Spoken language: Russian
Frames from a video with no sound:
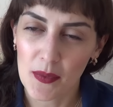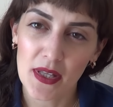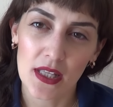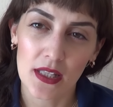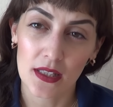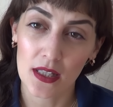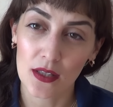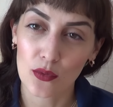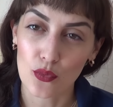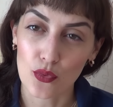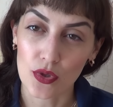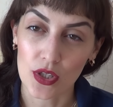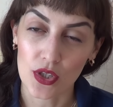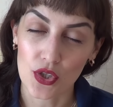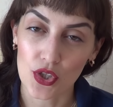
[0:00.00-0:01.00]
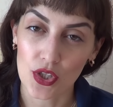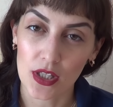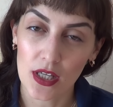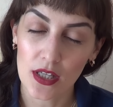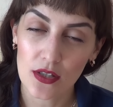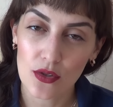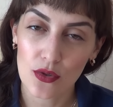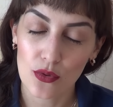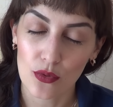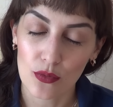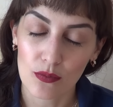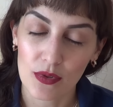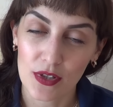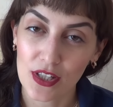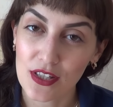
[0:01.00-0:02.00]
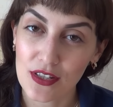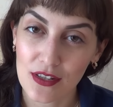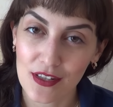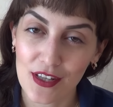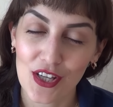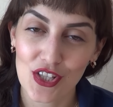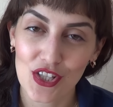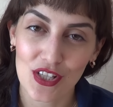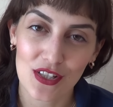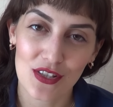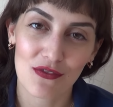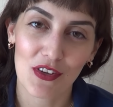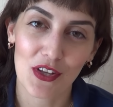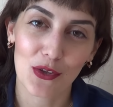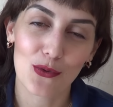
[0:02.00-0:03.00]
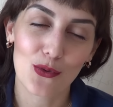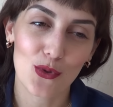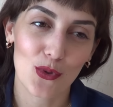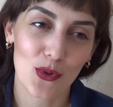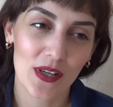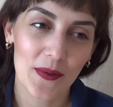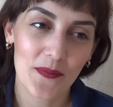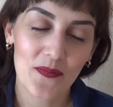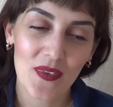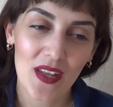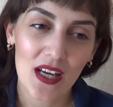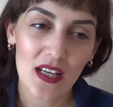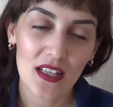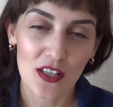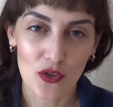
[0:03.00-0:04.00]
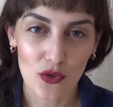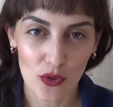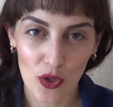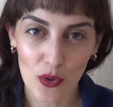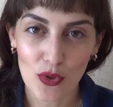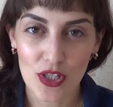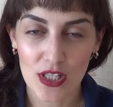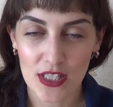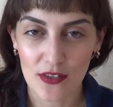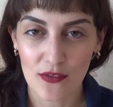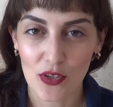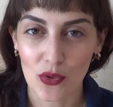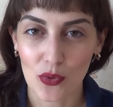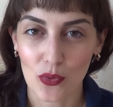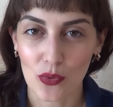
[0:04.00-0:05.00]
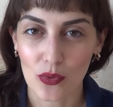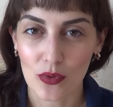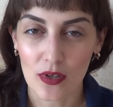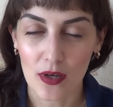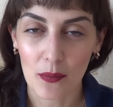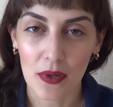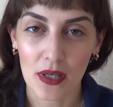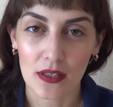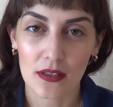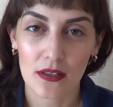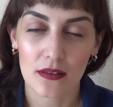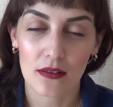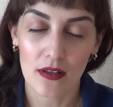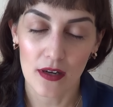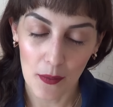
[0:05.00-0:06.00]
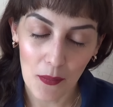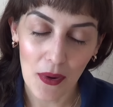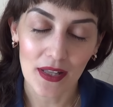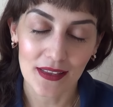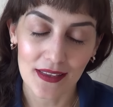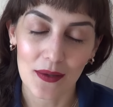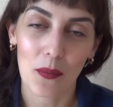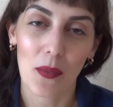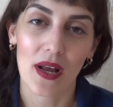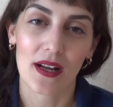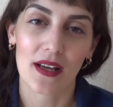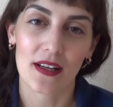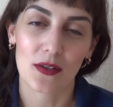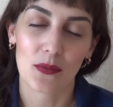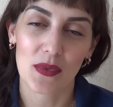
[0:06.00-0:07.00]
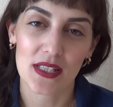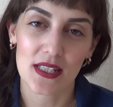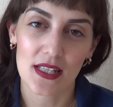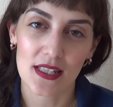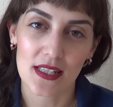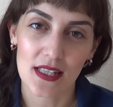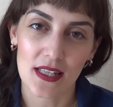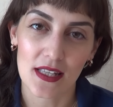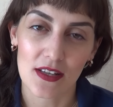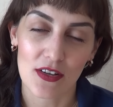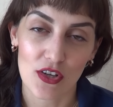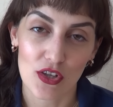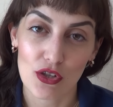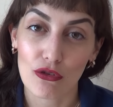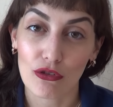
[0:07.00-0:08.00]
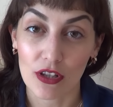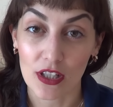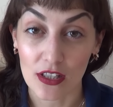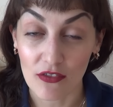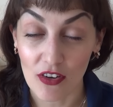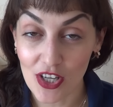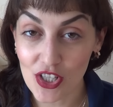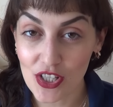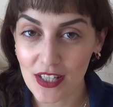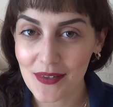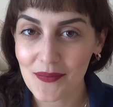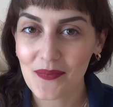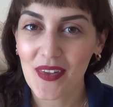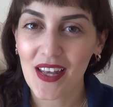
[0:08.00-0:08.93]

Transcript: не менее, иногда нужно их читать, чтобы не очерствить душой. Так что я очень советую роман, роман Маргарет Мазантини «Рожденный дважды».